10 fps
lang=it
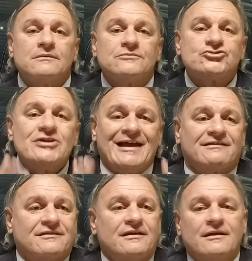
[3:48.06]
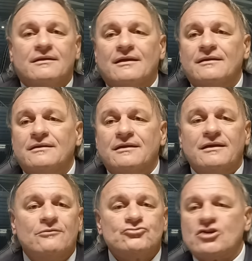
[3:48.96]
Giletti
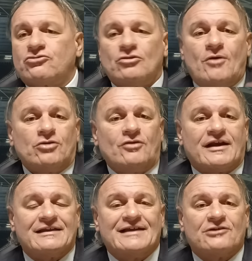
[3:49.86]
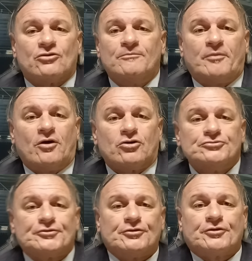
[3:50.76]
in un certo modo era andato un po'
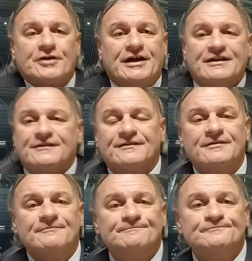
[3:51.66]
controcorrente,